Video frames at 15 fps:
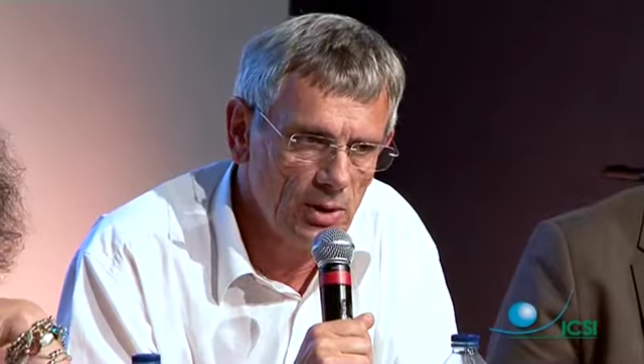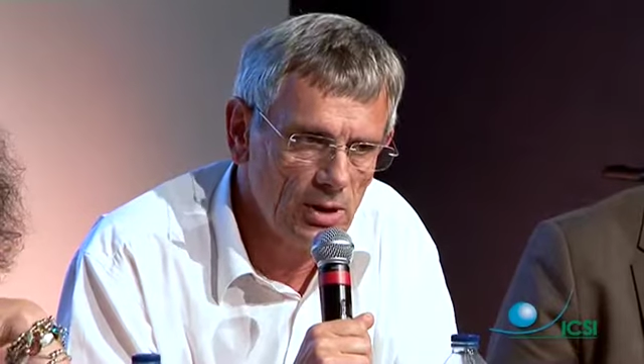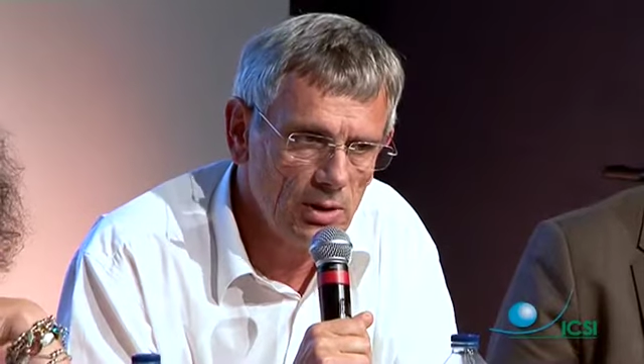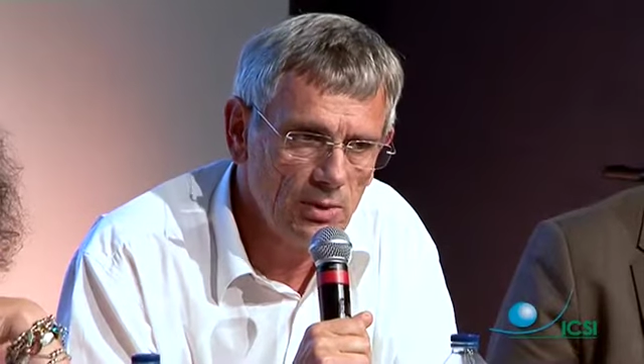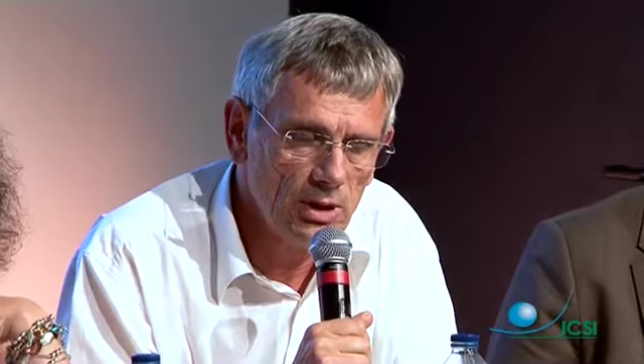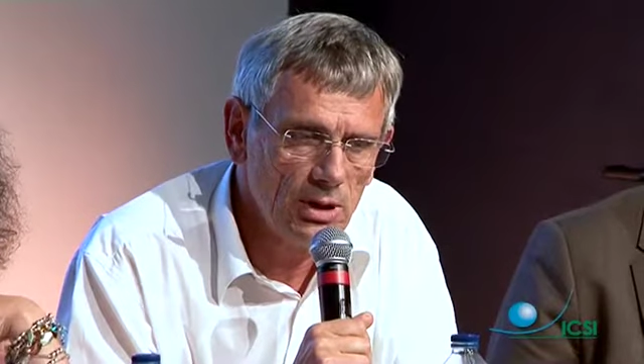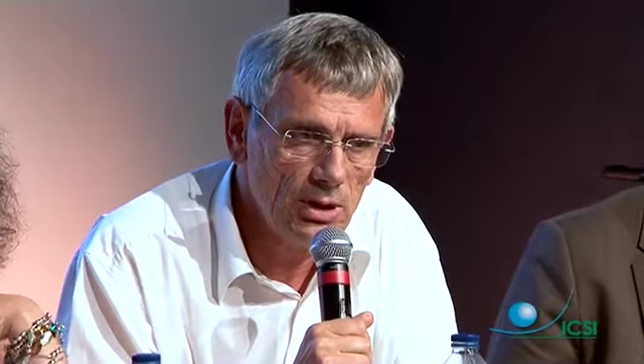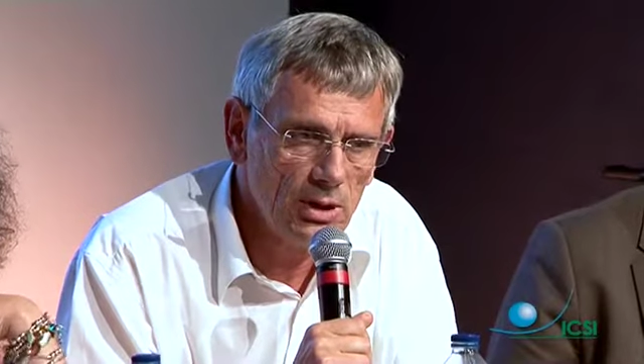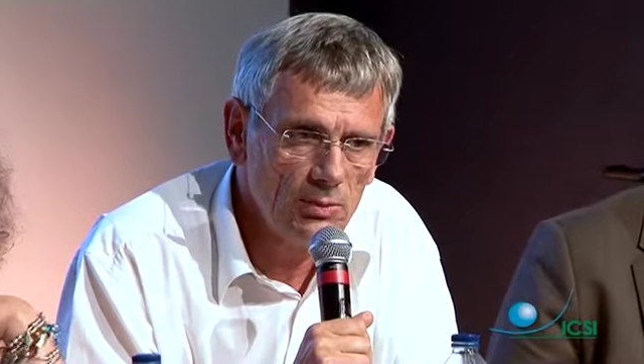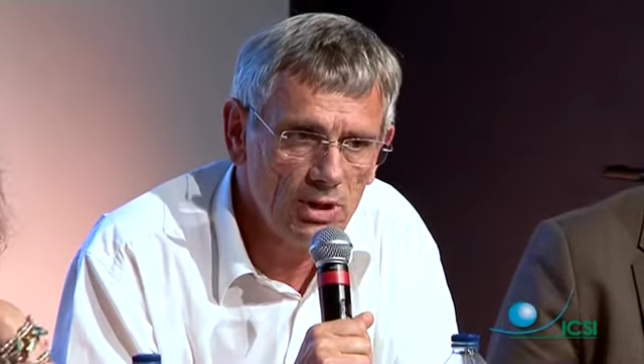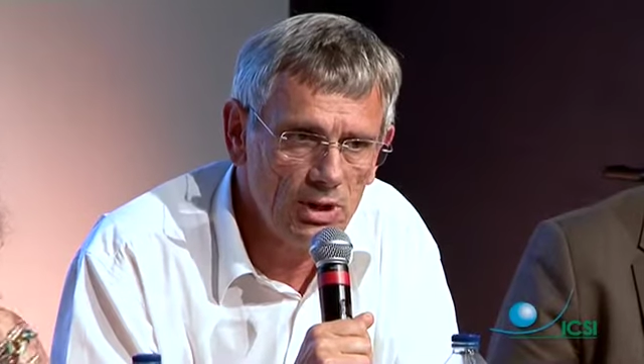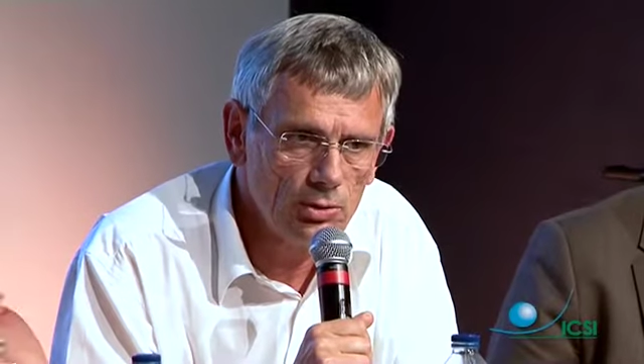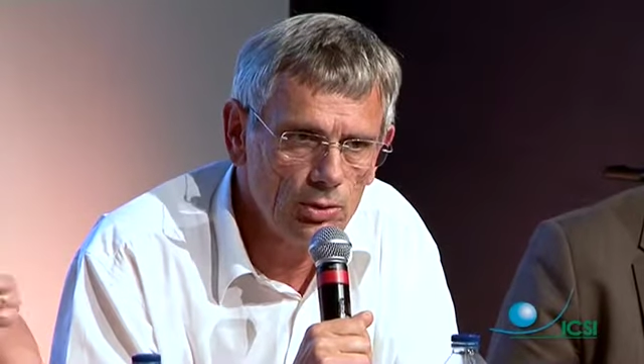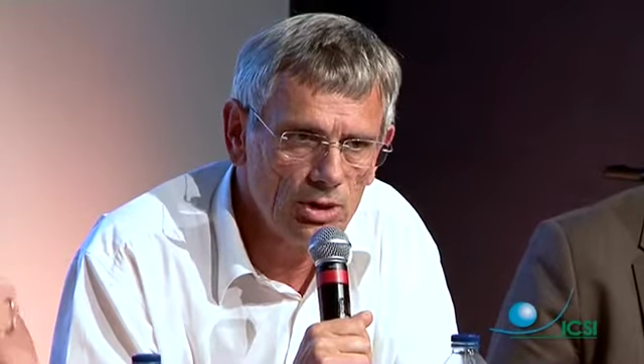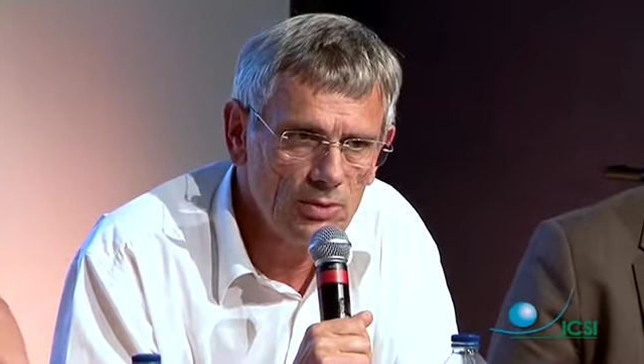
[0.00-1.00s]
Eh, eh, eh
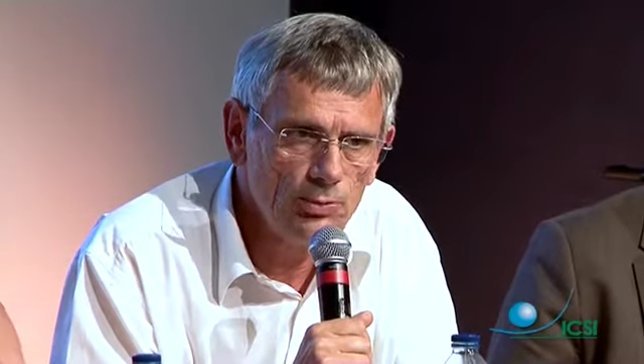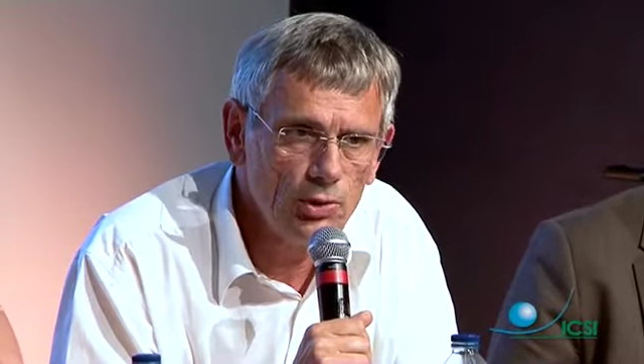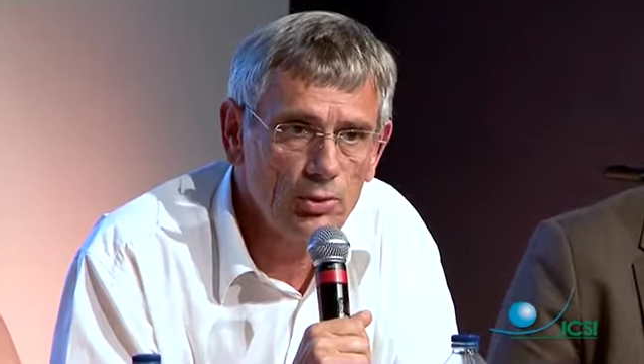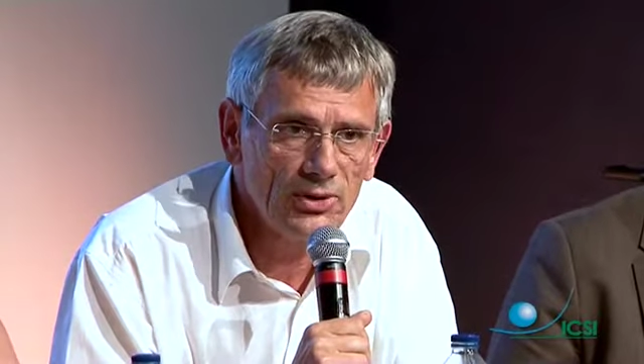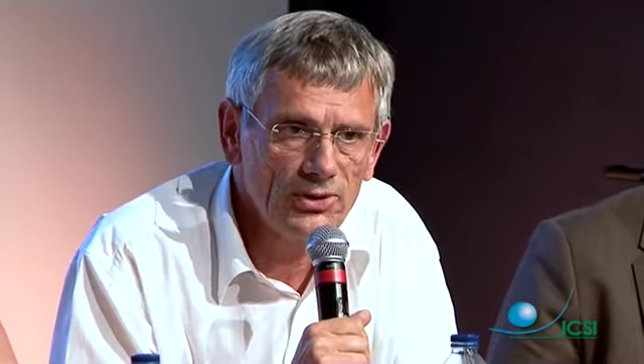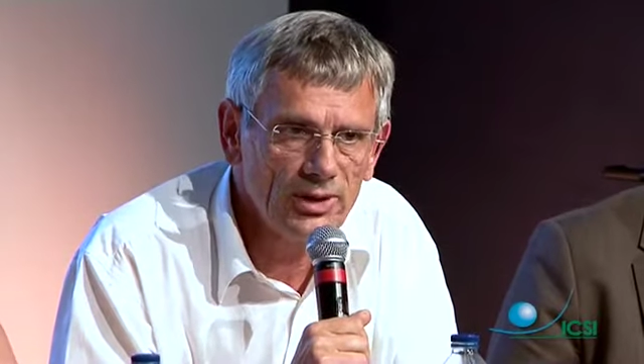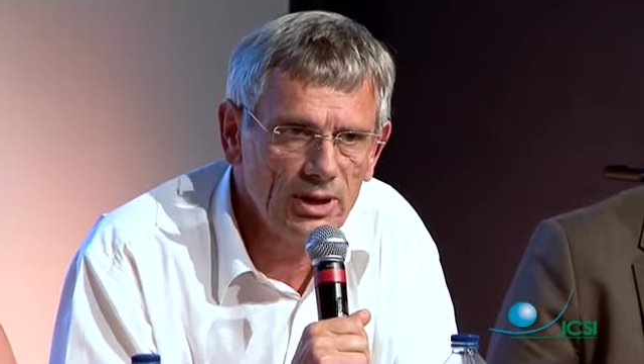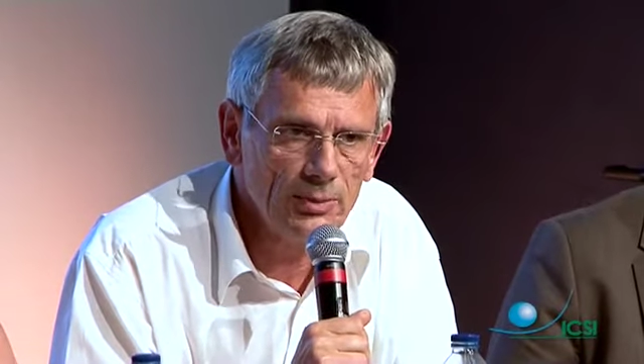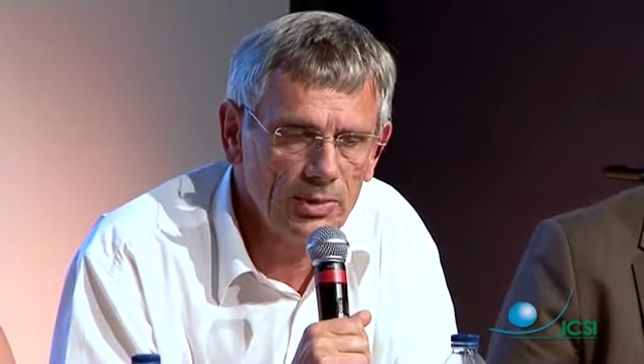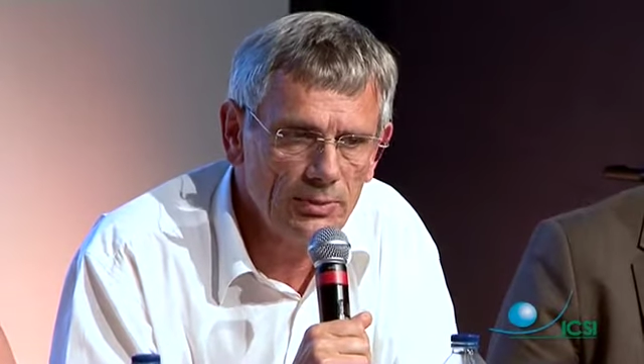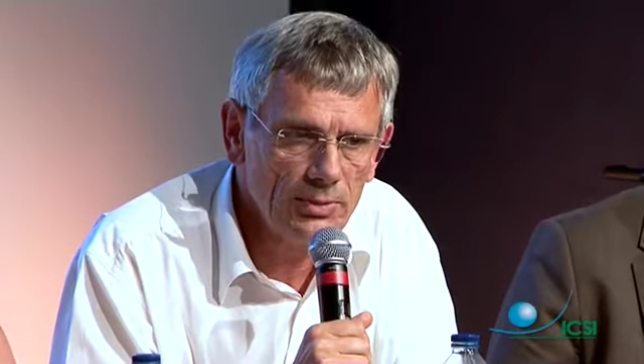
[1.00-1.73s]
bien oui, pourquoi ça n'a pas